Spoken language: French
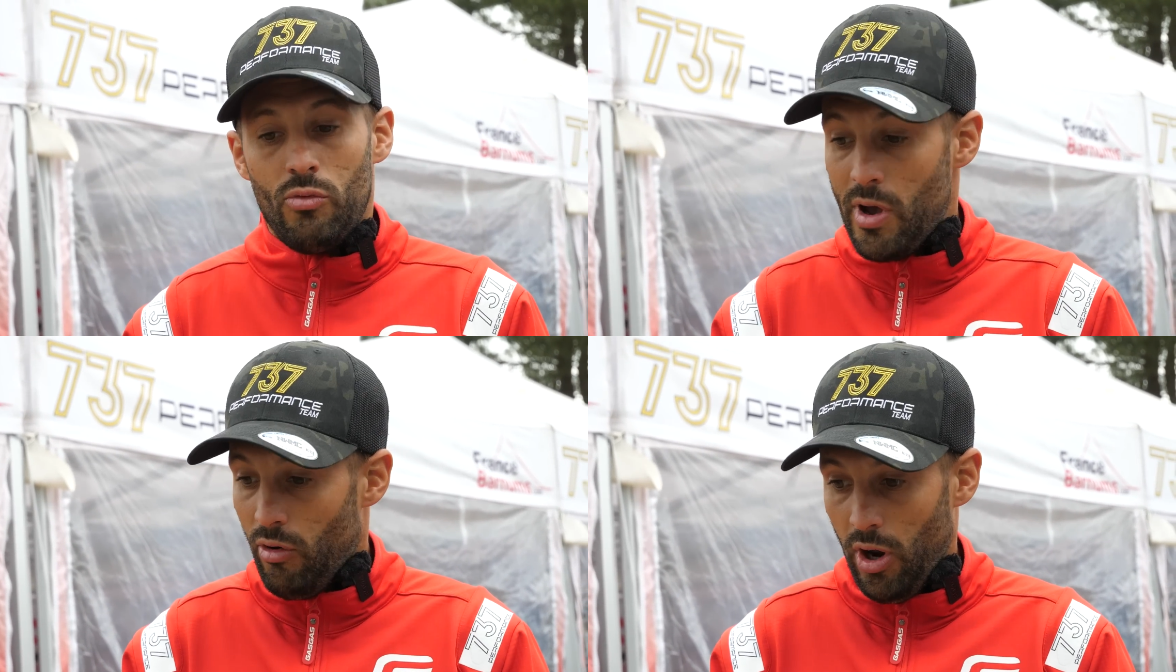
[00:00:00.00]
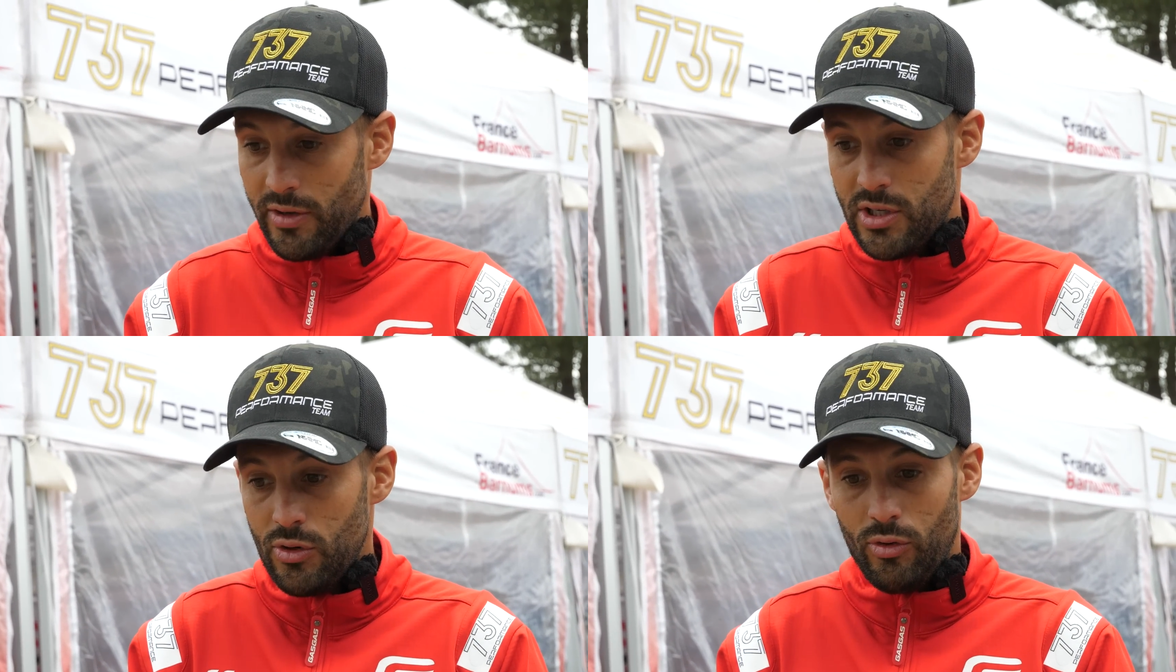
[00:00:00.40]
Mais
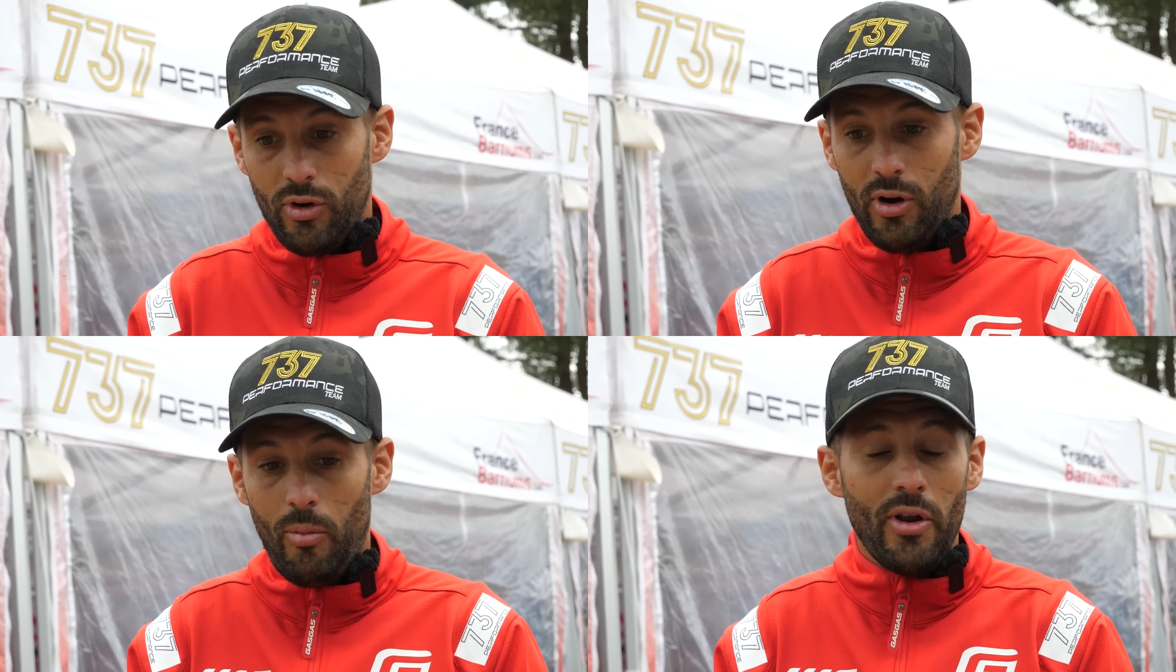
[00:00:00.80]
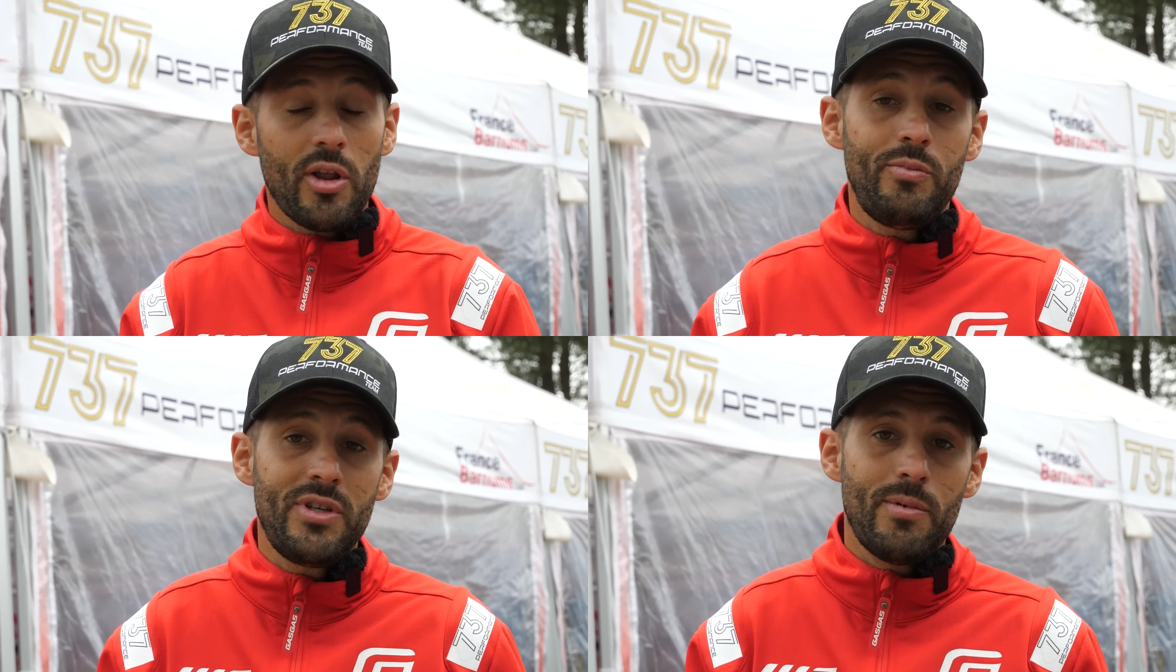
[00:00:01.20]
voilà, sinon, euh, on
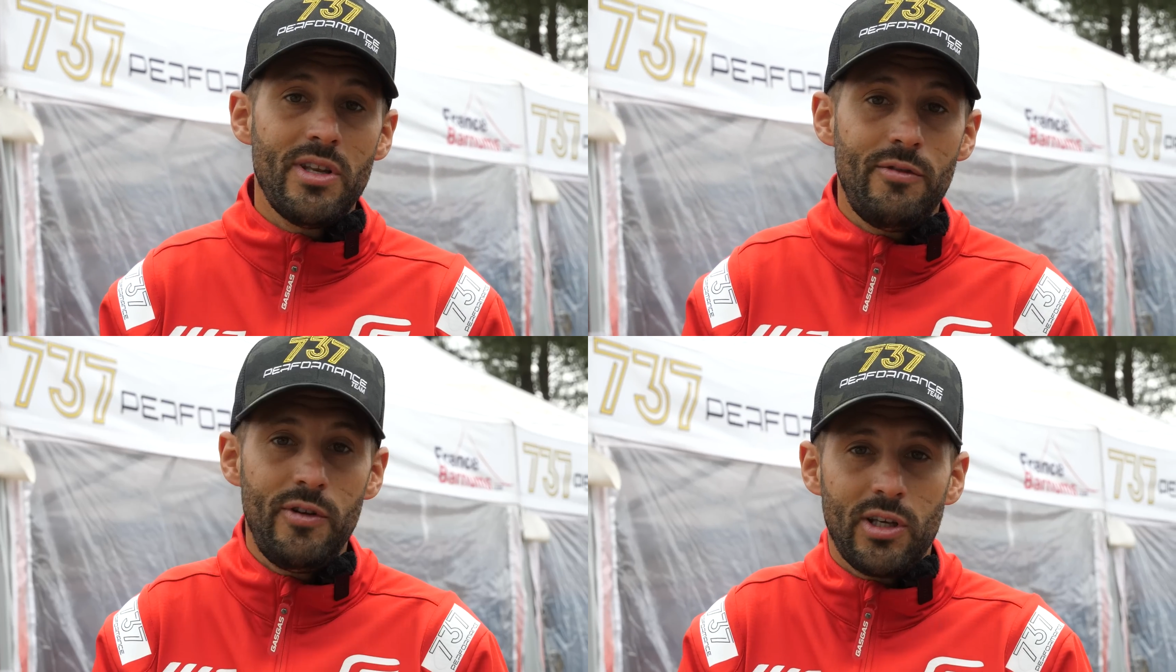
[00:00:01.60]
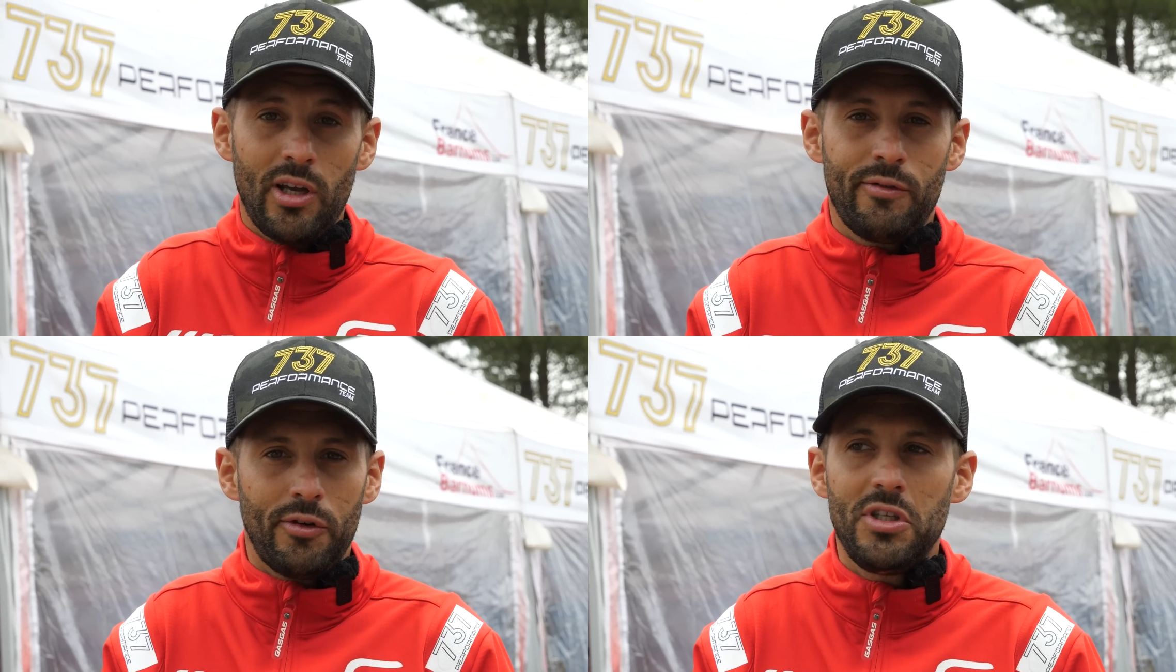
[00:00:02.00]
a une piste magnifique.
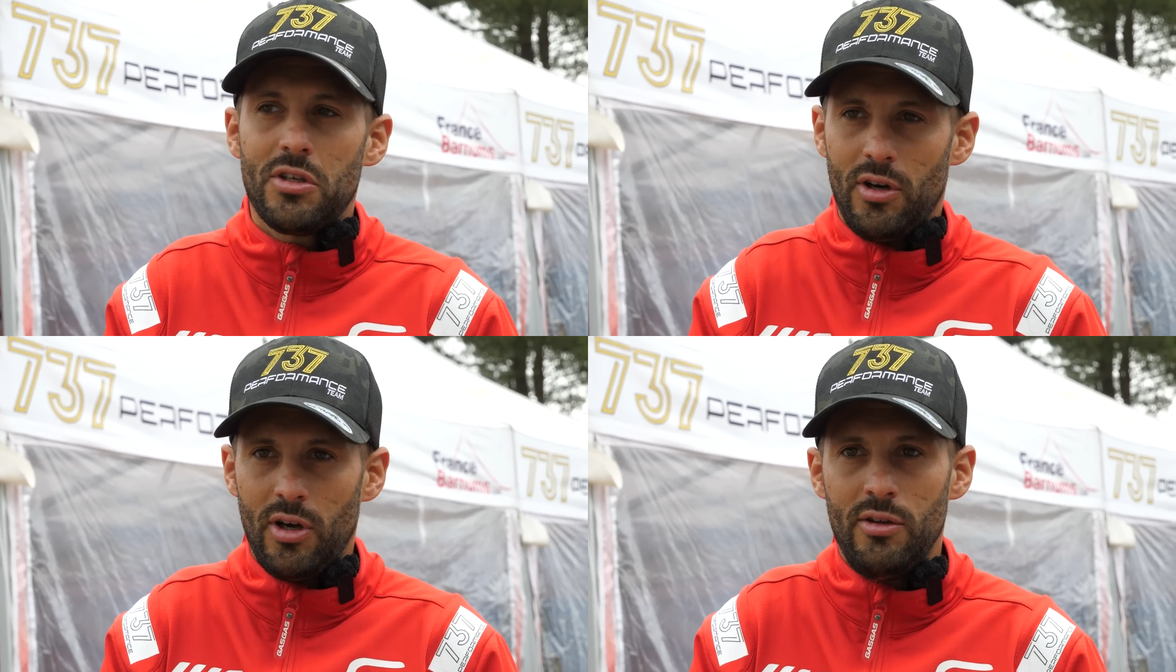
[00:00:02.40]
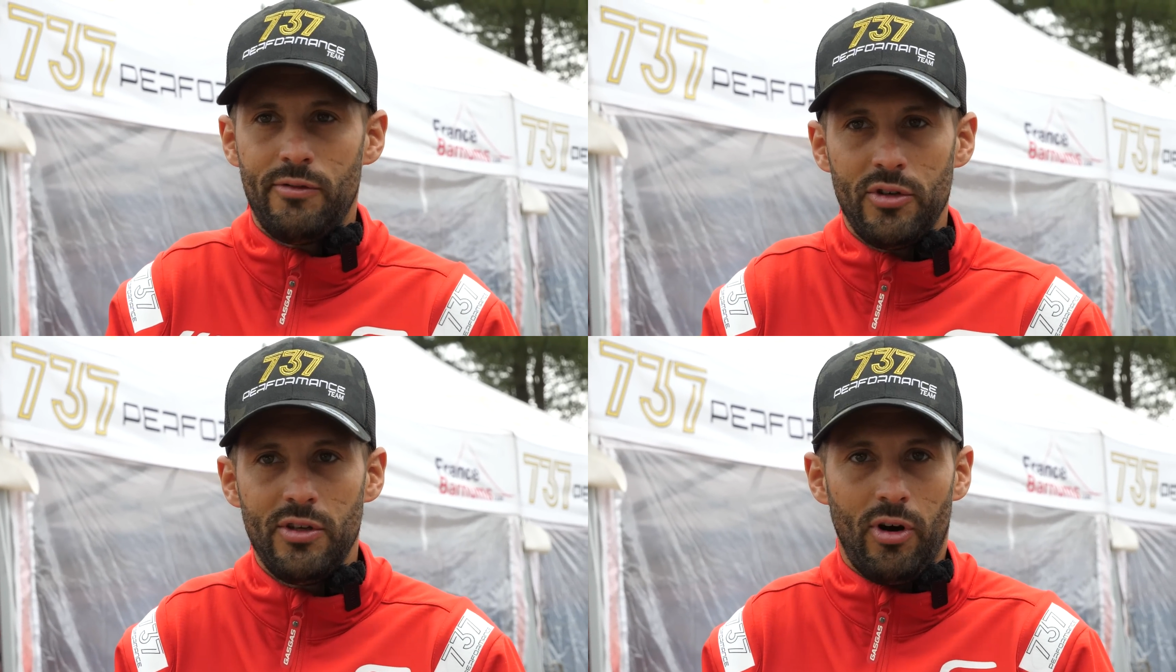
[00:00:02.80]
Hein. ils il dit
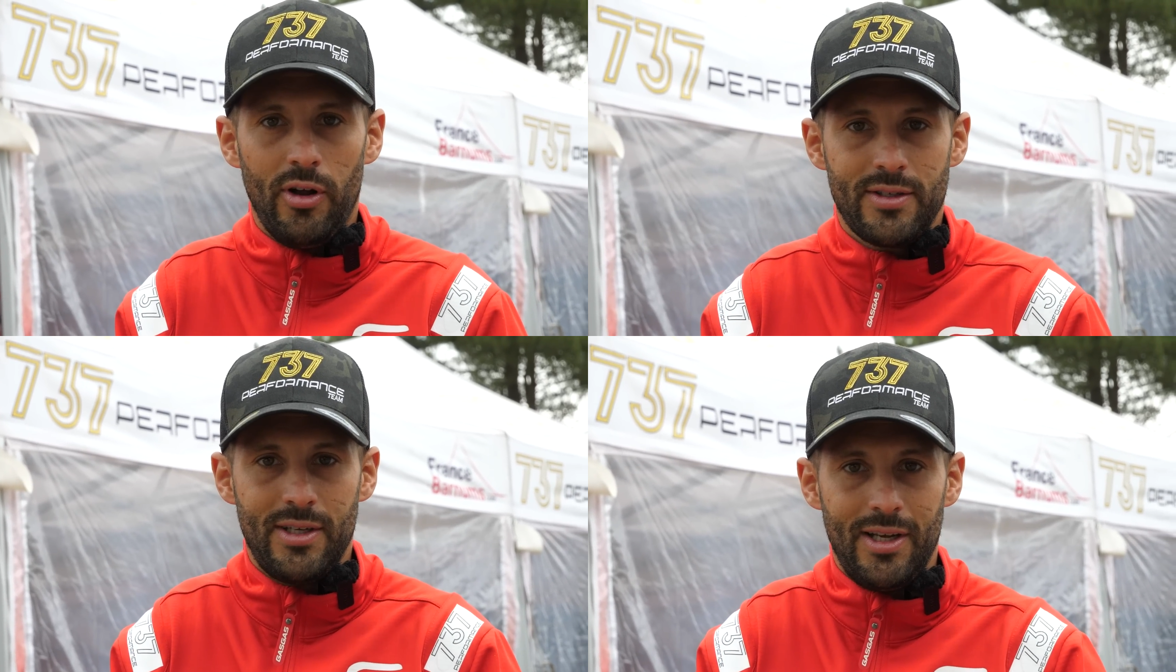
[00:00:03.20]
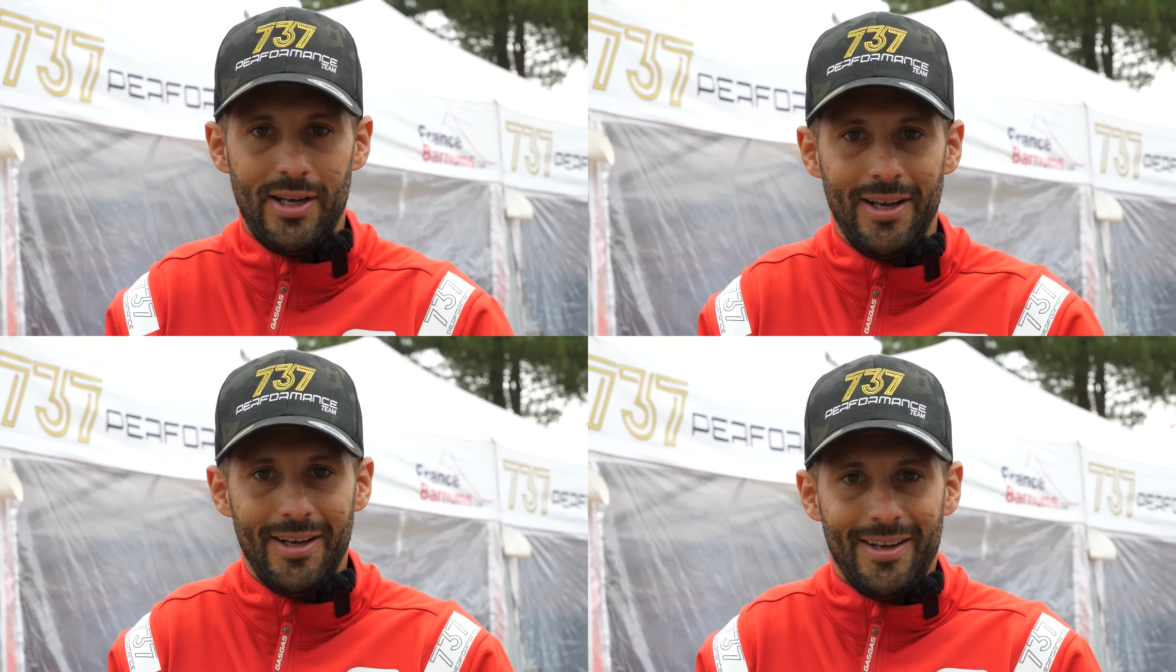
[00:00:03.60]
que, voilà, c'est